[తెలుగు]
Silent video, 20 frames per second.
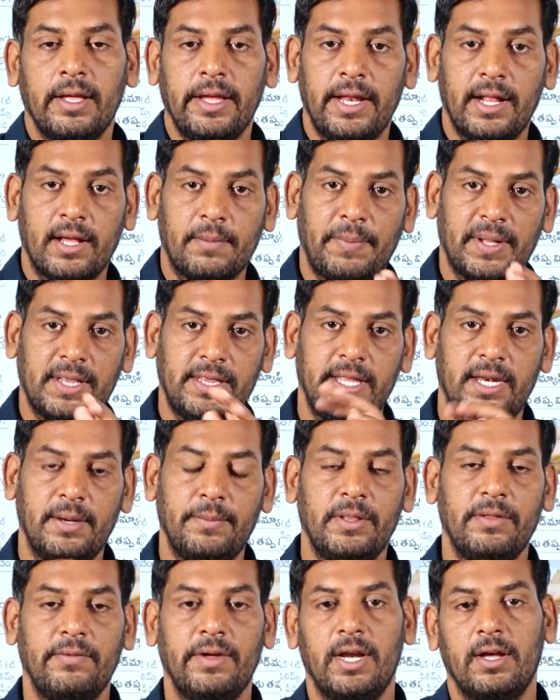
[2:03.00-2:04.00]
ఈయనకు
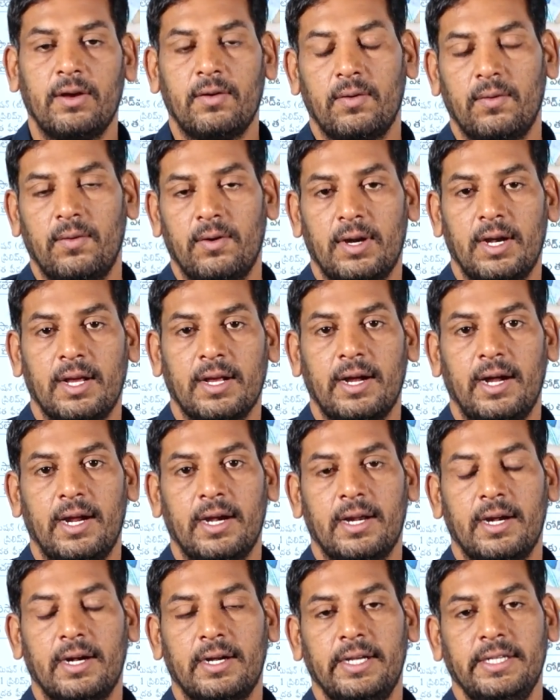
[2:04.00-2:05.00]
పద్దెనిమిది వేల కోట్ల
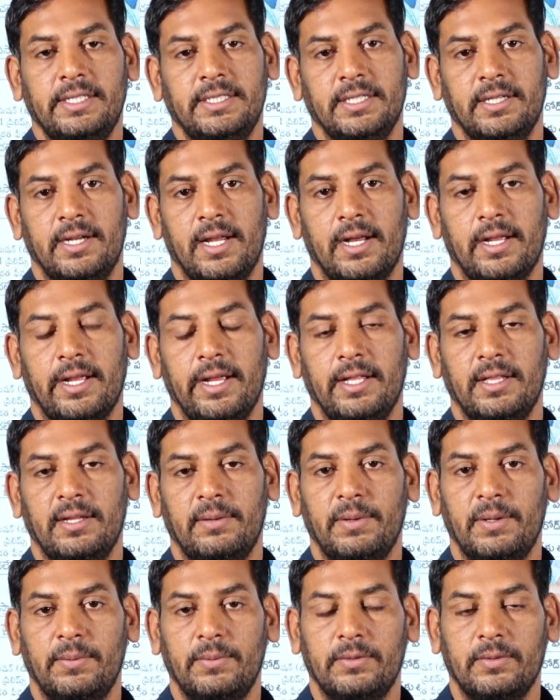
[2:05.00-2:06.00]
కాంట్రాక్ట్ ఇచ్చిరా
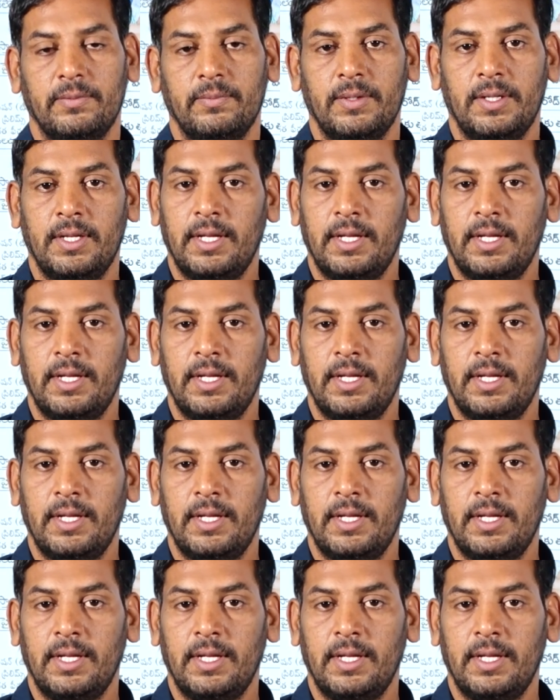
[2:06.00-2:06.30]
కేంద్ర ప్రభుత్వం